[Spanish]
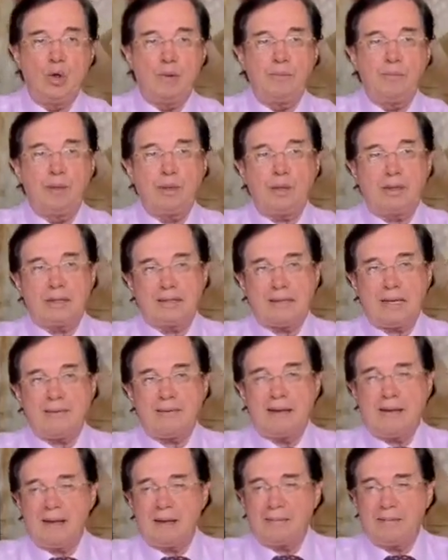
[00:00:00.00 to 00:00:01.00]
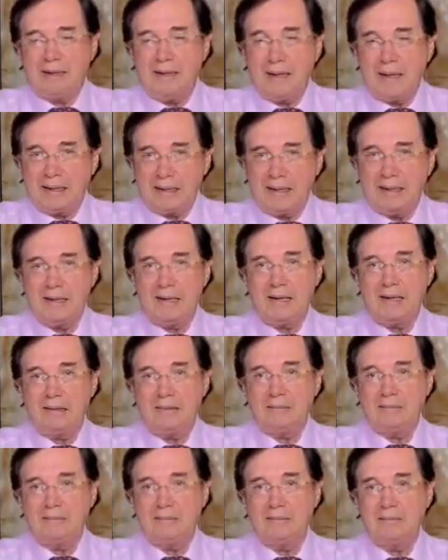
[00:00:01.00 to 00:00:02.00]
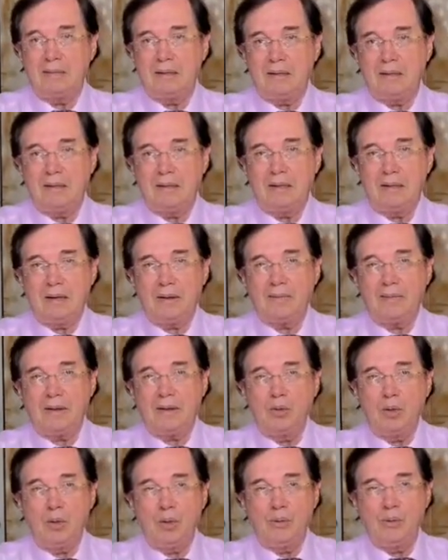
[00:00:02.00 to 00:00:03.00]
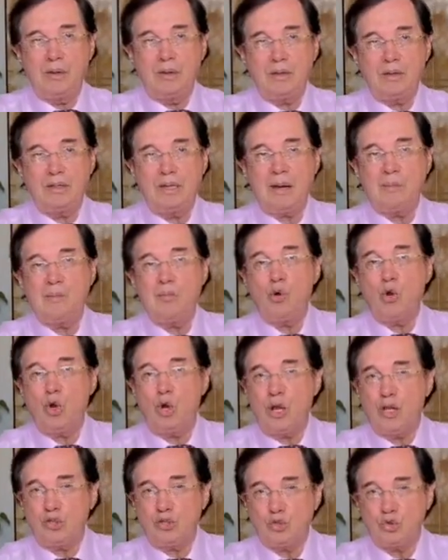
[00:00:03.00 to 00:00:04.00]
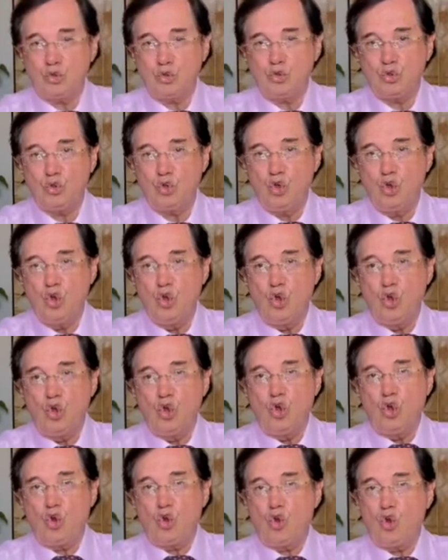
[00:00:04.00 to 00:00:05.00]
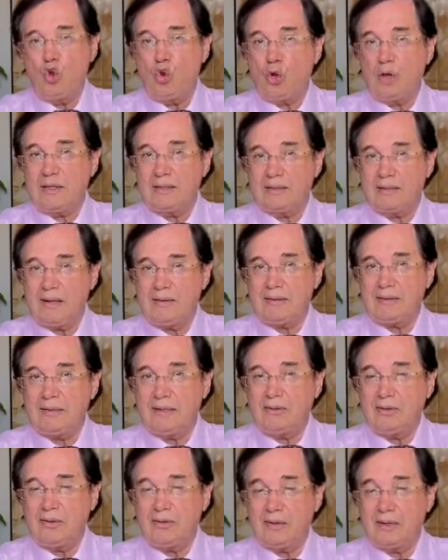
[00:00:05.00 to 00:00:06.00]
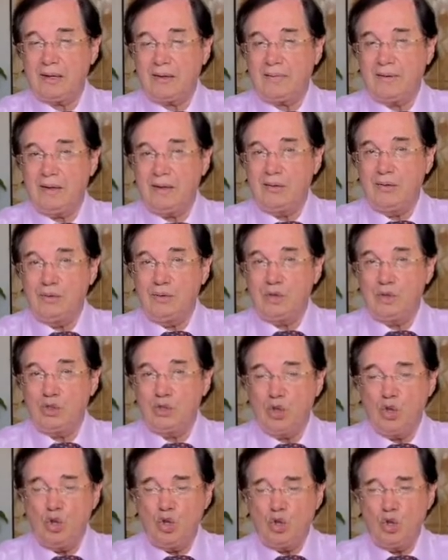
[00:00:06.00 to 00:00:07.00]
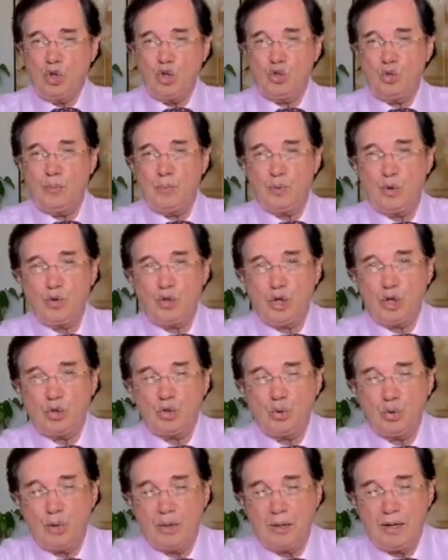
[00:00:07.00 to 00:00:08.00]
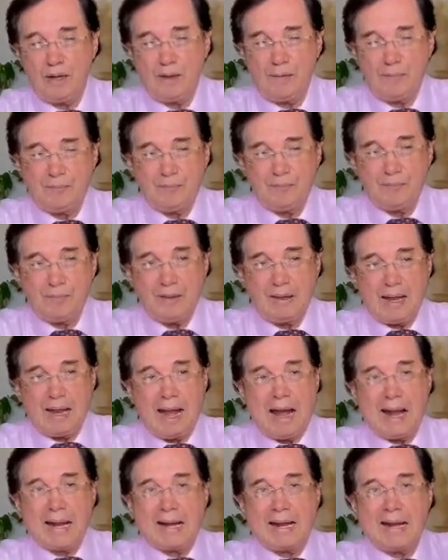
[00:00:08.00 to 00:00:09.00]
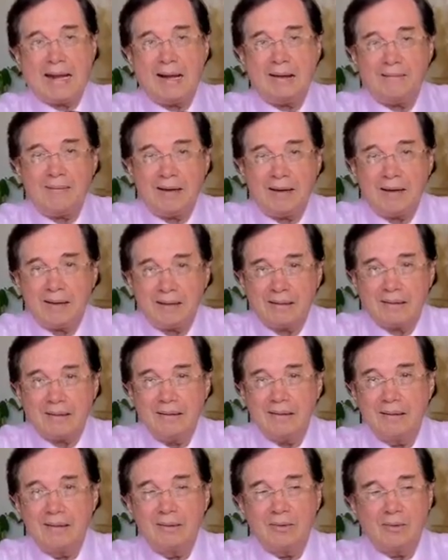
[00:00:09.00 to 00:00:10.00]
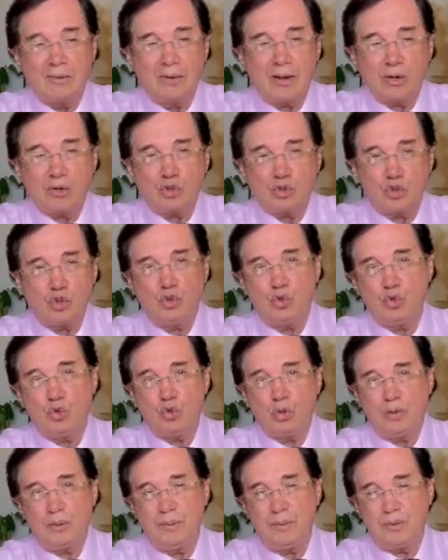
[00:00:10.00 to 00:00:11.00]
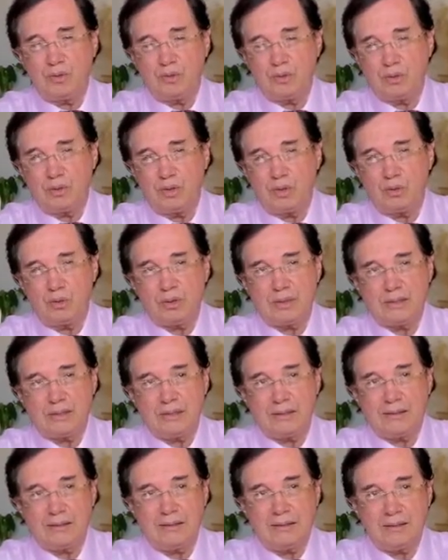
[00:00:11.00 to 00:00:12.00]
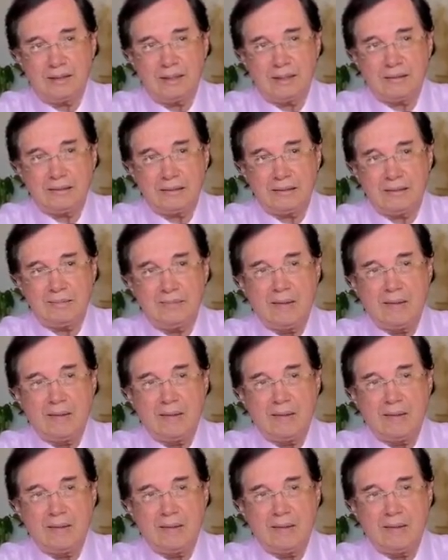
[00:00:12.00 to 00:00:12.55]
mientras que Benjamín Herrera y Rafael Uribe, ya molestos con lo que estaba haciendo Rafael Núñez, que su proyecto era acabar con la Constitución de 1863,